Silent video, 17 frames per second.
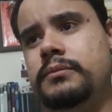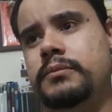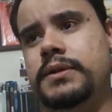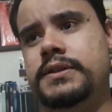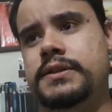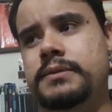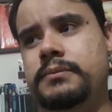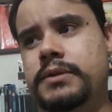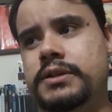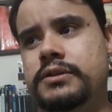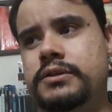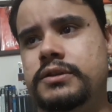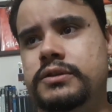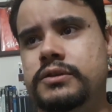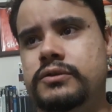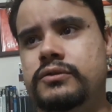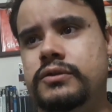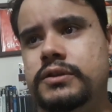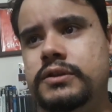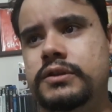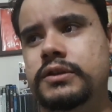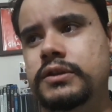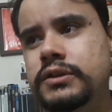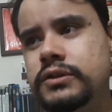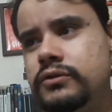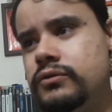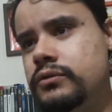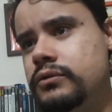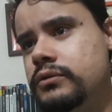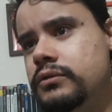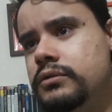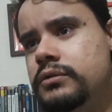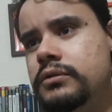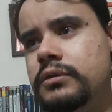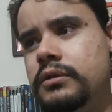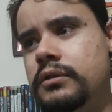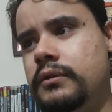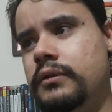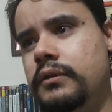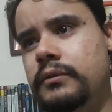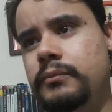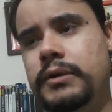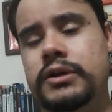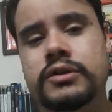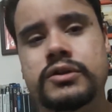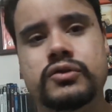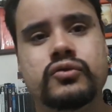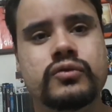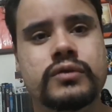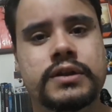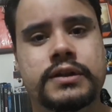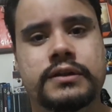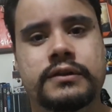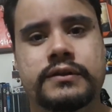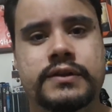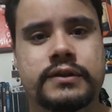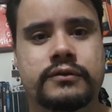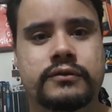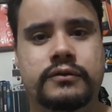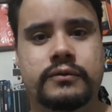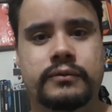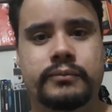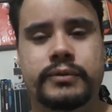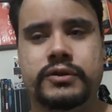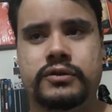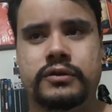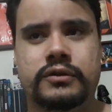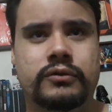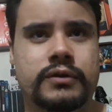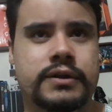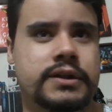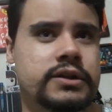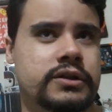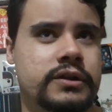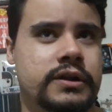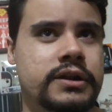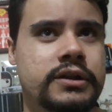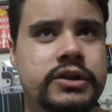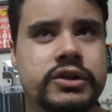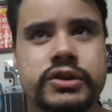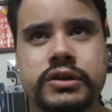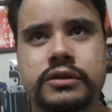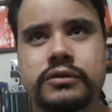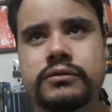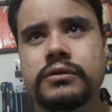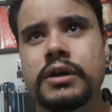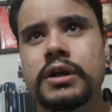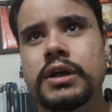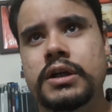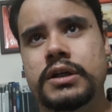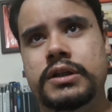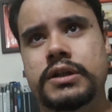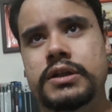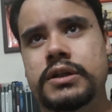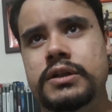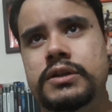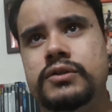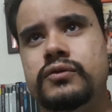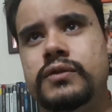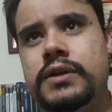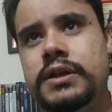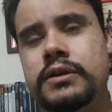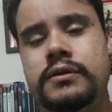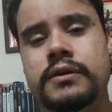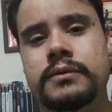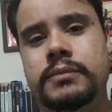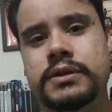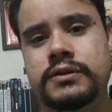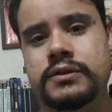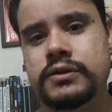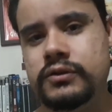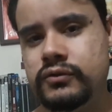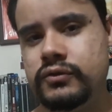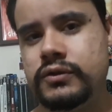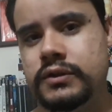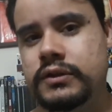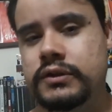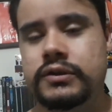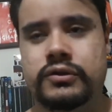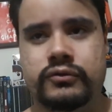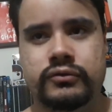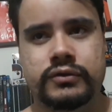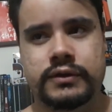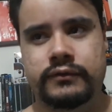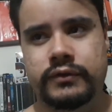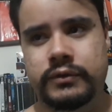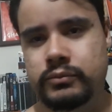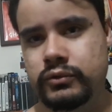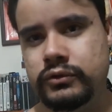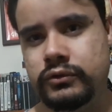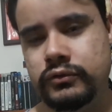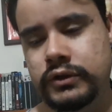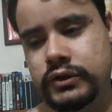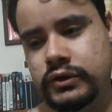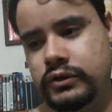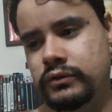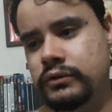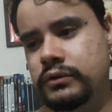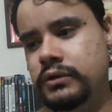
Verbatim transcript: umas imagens de Jesus Cristo meio que zoeira, assim, o pessoal que não acredita na religião e zoaram com a imagem de Jesus Cristo. Eu já vi muito isso.